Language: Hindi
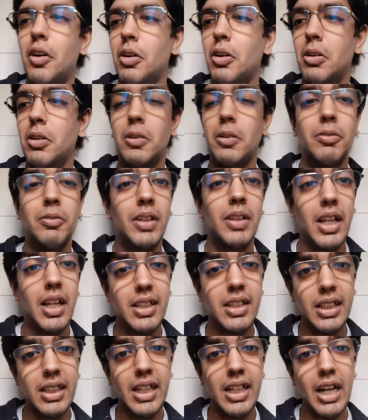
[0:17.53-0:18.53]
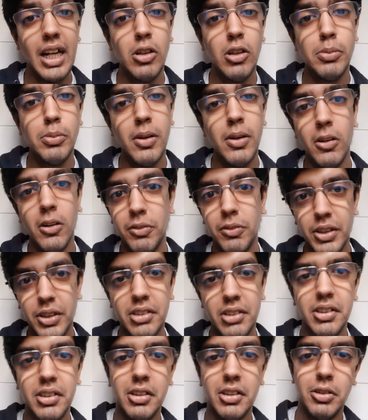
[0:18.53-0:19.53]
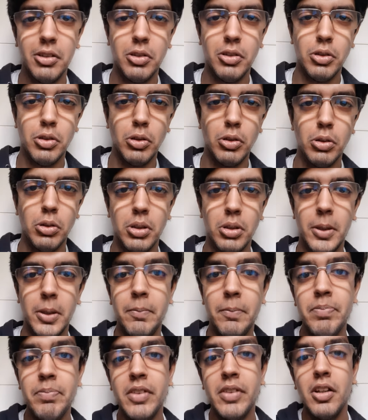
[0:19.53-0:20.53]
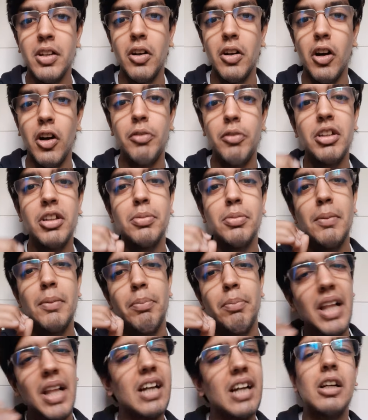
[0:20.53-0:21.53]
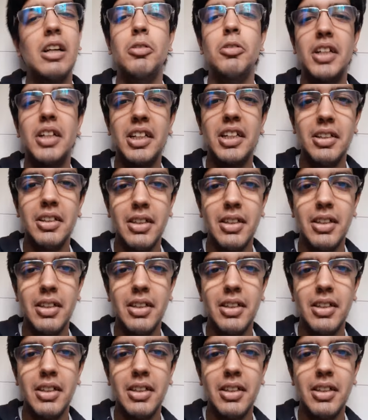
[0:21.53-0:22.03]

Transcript: और फ़िलहाल के लिए आया हूँ मैं ऑफिस तो ऑफिस में ब्लैक आउट है